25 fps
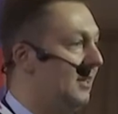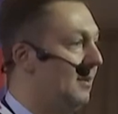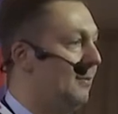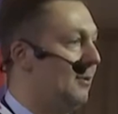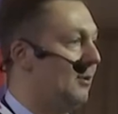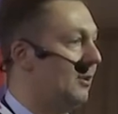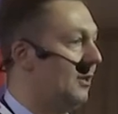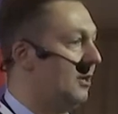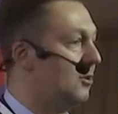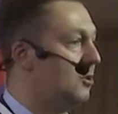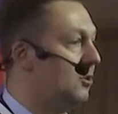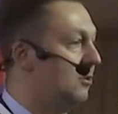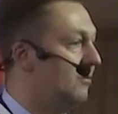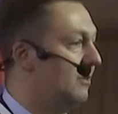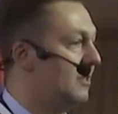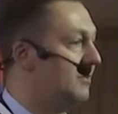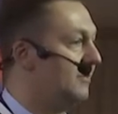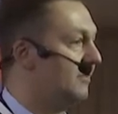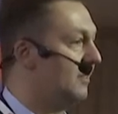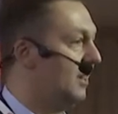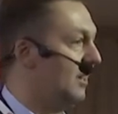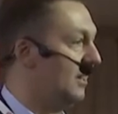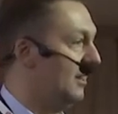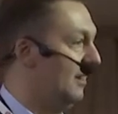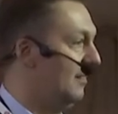наоборот хочу вас
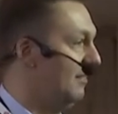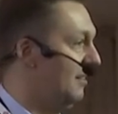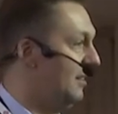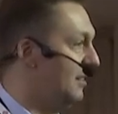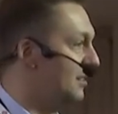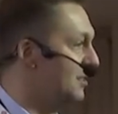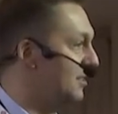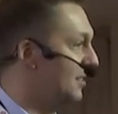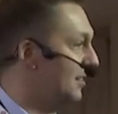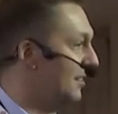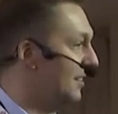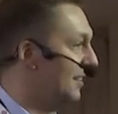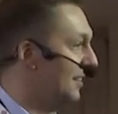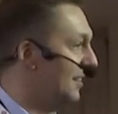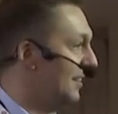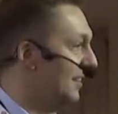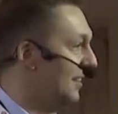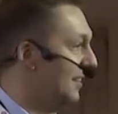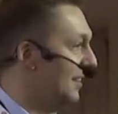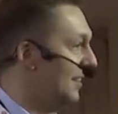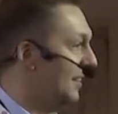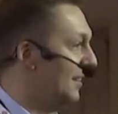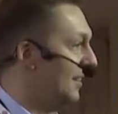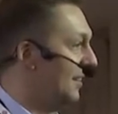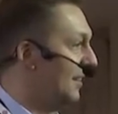вдохновить.
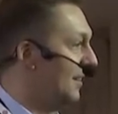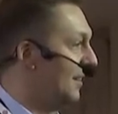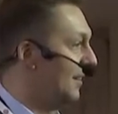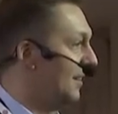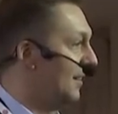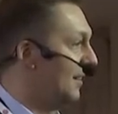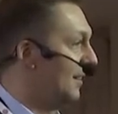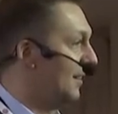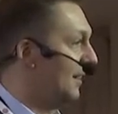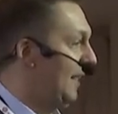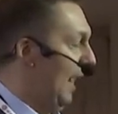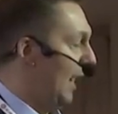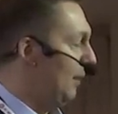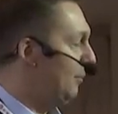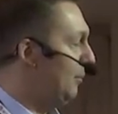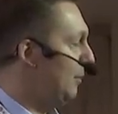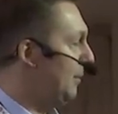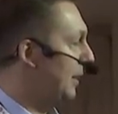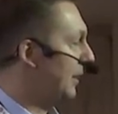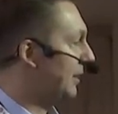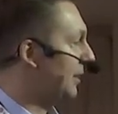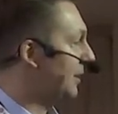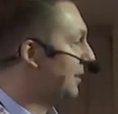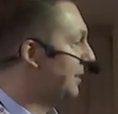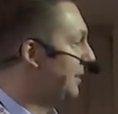Как бы мы
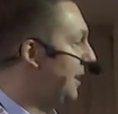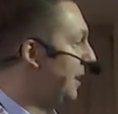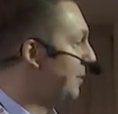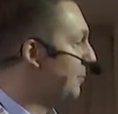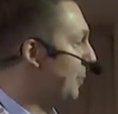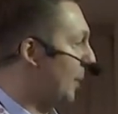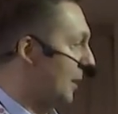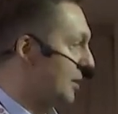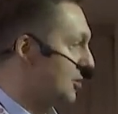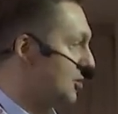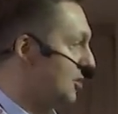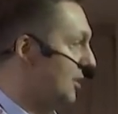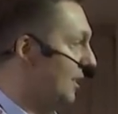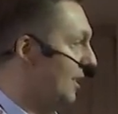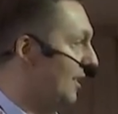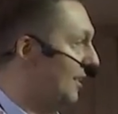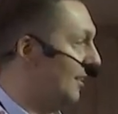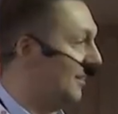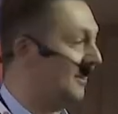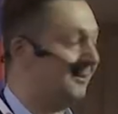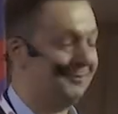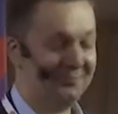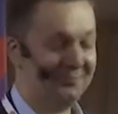этот день прожили?